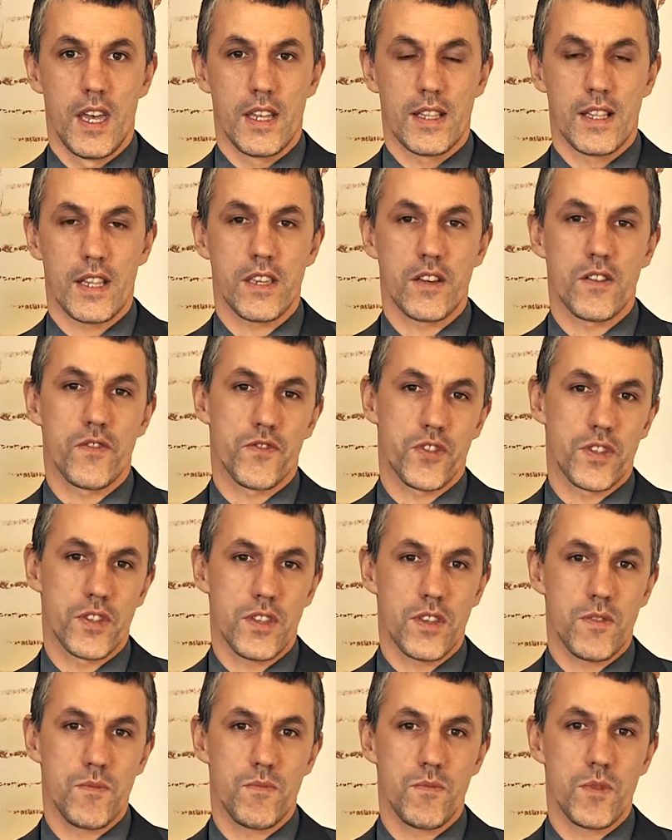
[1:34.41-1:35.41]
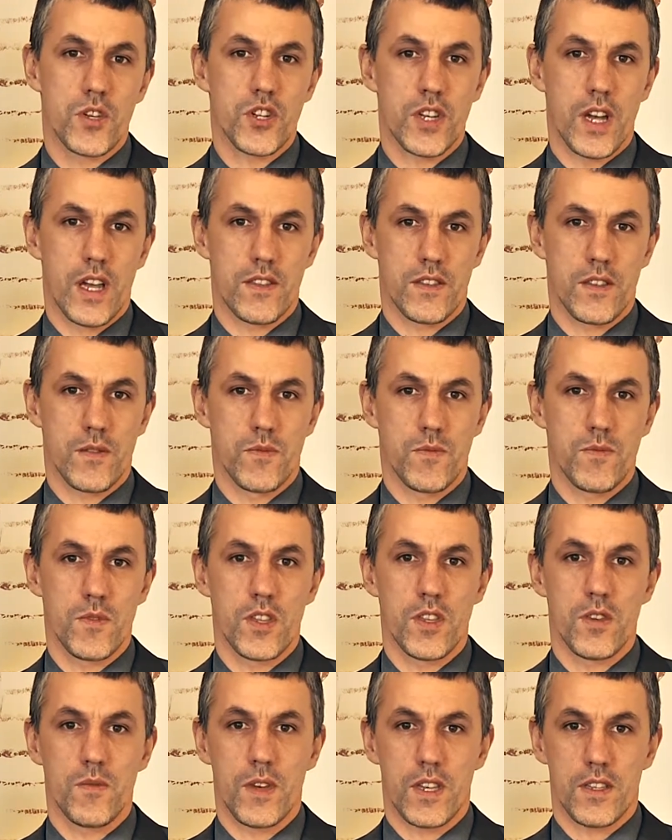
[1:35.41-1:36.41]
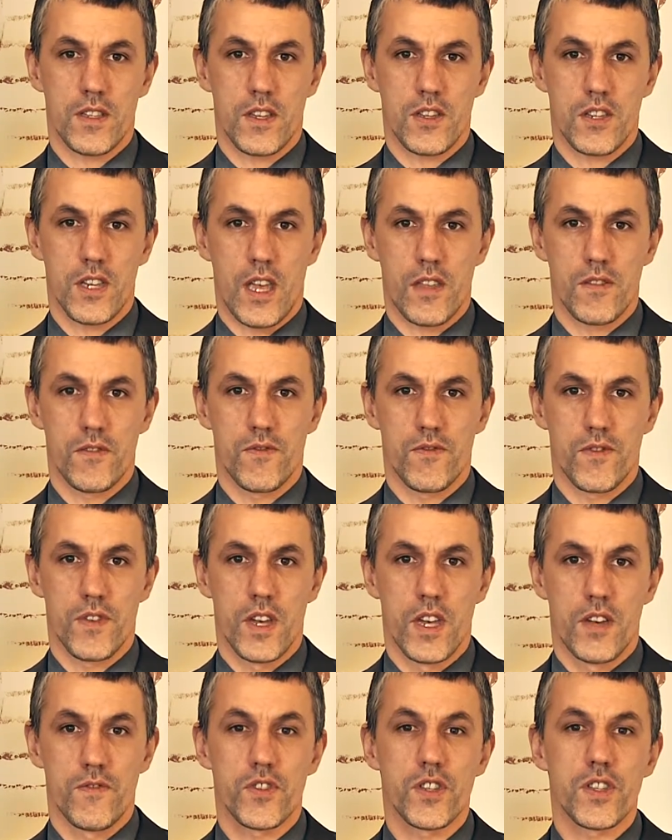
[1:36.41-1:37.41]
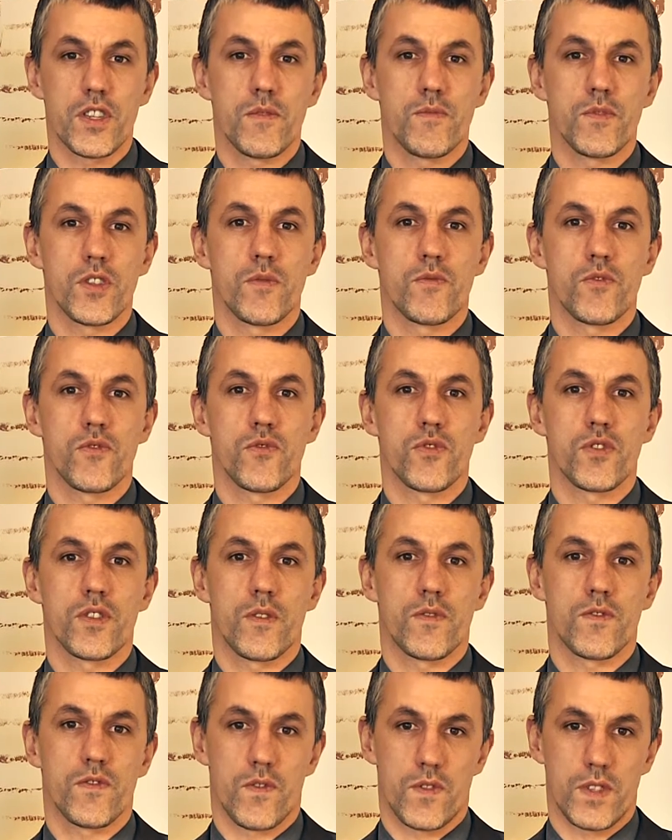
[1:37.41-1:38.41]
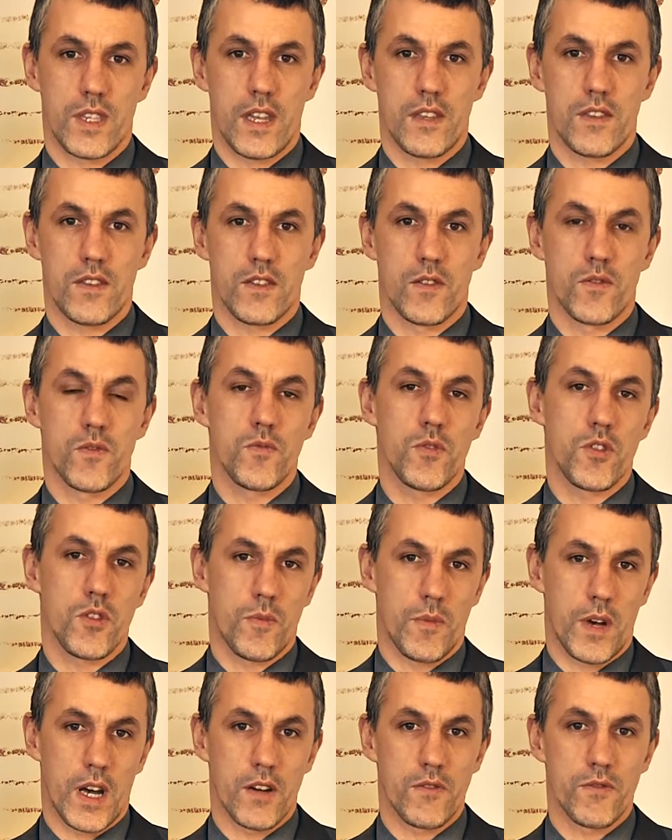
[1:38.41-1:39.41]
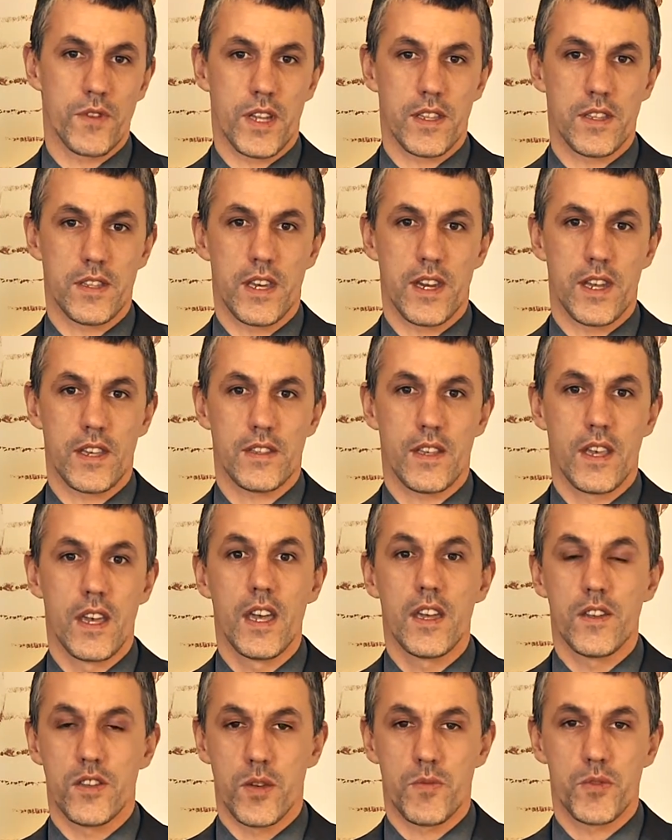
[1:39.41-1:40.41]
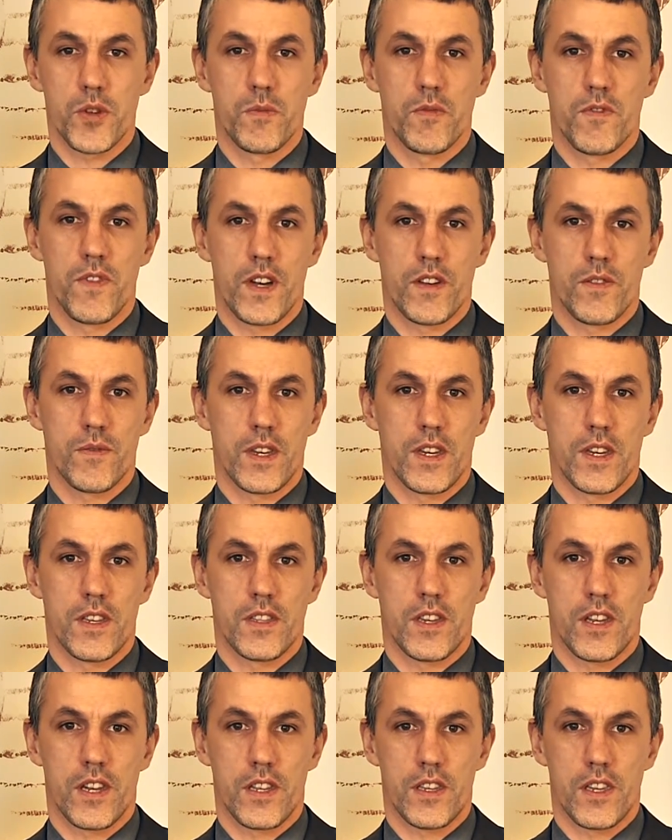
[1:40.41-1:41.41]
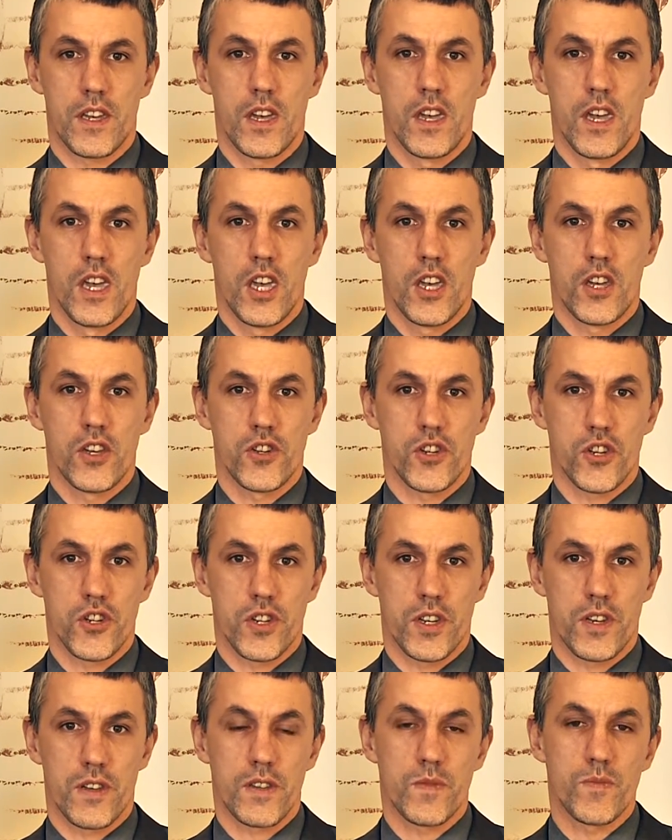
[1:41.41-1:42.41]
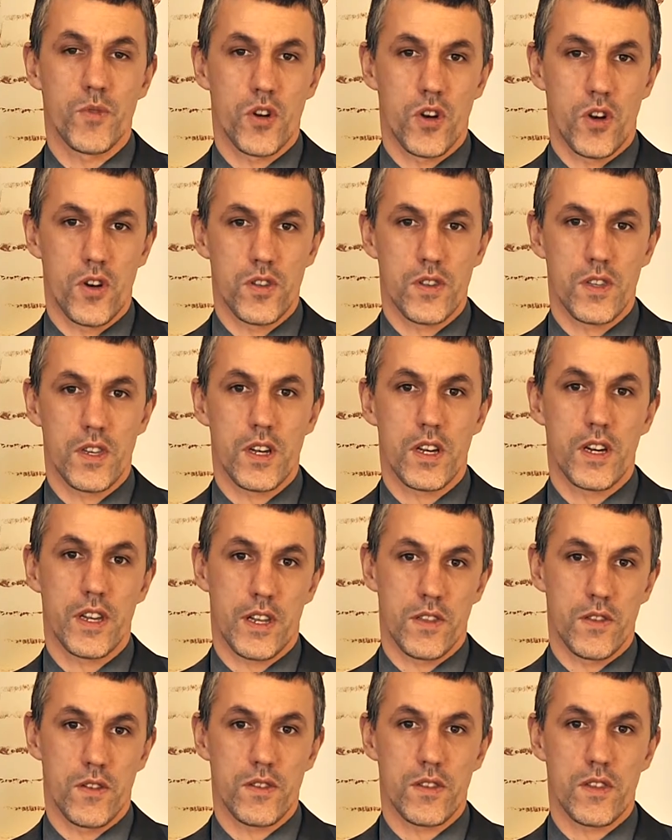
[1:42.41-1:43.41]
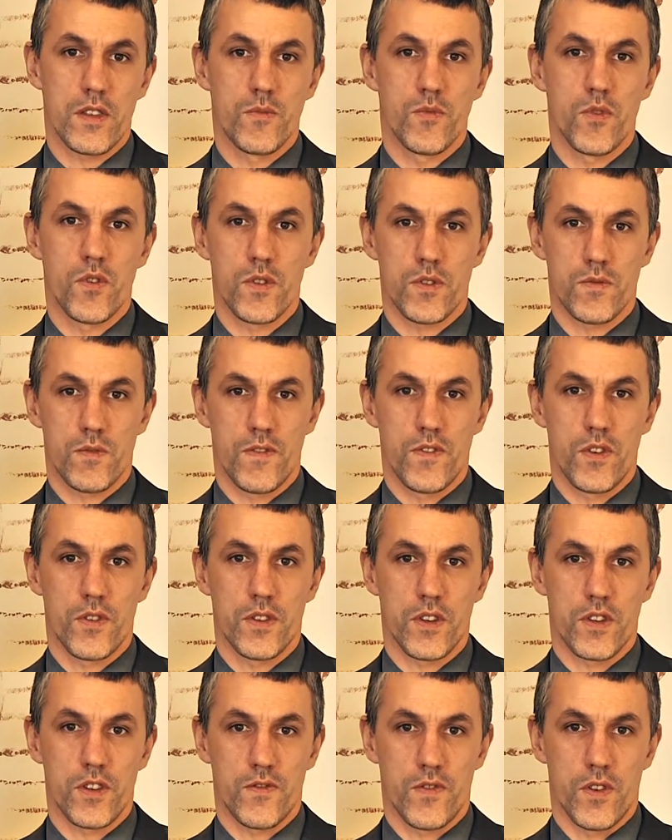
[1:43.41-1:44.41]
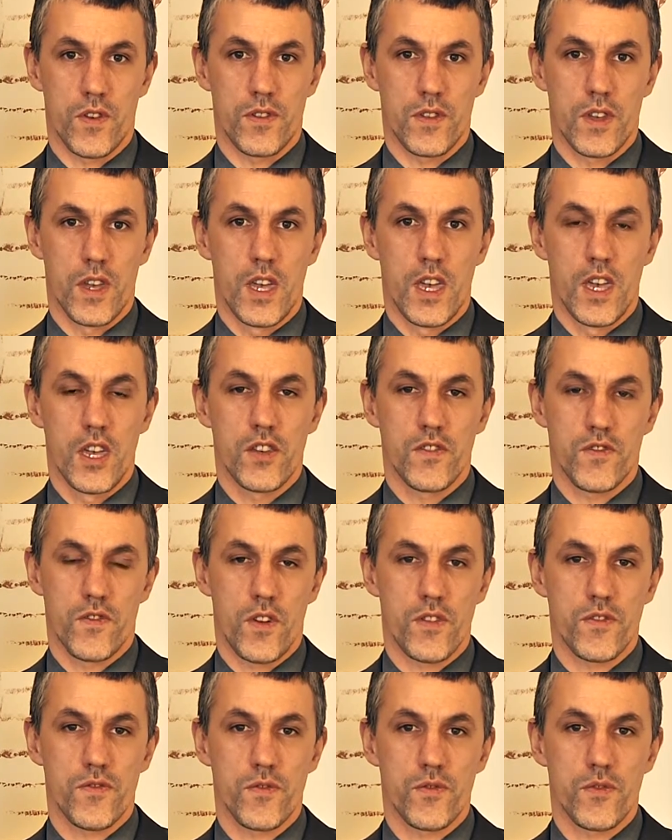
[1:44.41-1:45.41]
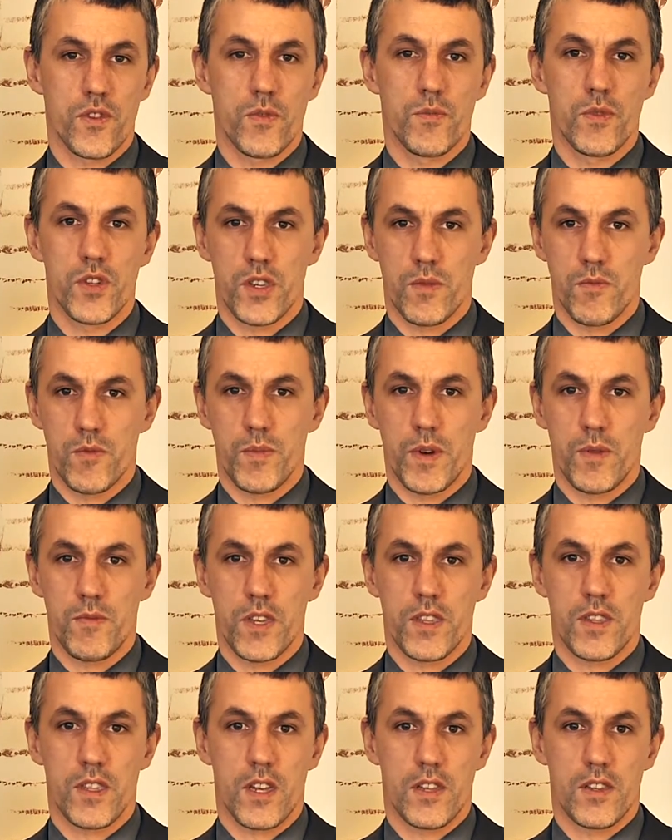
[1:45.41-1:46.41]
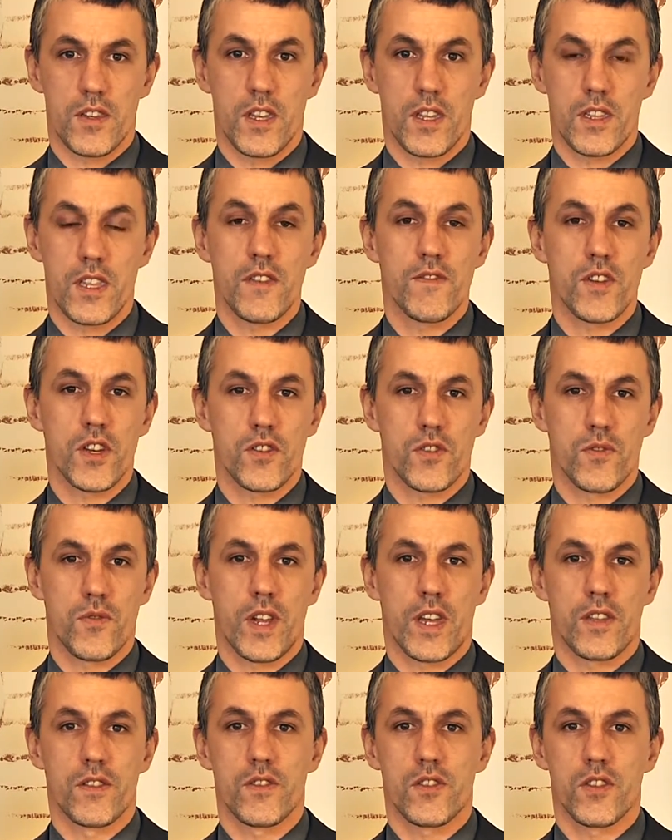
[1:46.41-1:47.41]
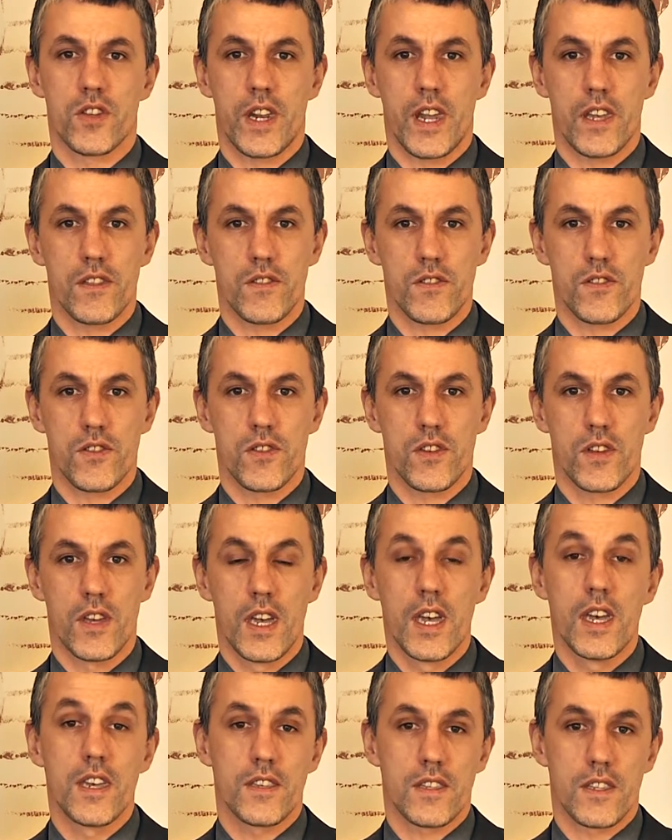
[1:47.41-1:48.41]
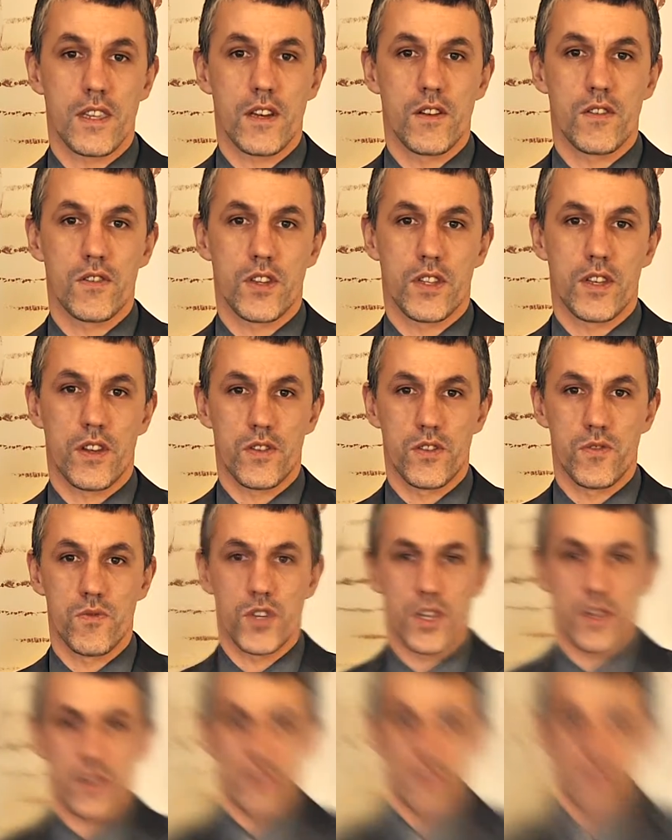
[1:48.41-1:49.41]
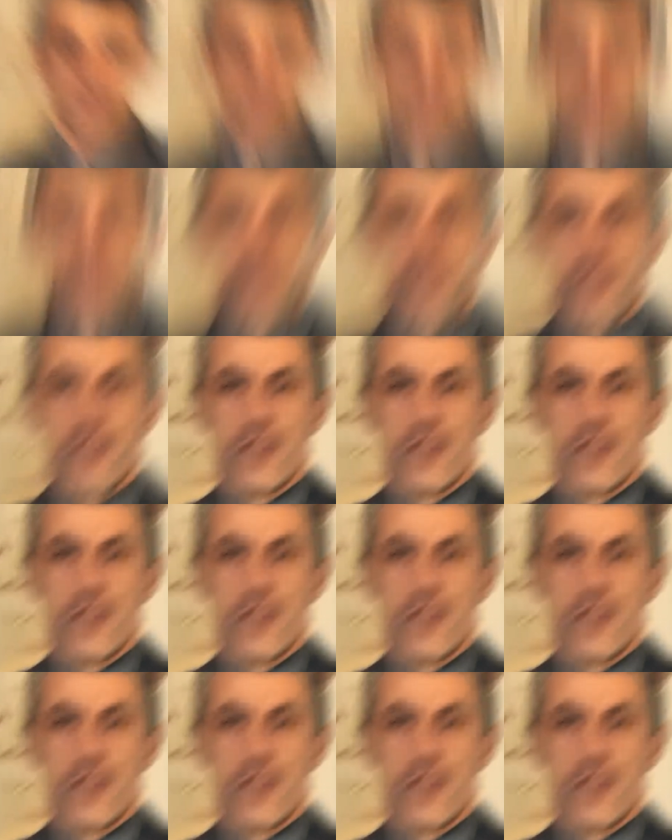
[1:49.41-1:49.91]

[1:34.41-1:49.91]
Dlatego wszystkim mieszkańcom gminy miasta Sianów, wszystkim tym, którzy są związani z tą gminą, a akurat teraz nie przebywają na jej terenie, życzę spokojnych, radosnych, błogosławionych świąt. Świąt, w których będziemy pamiętać największą radość, radość z tego, że narodził się Chrystus.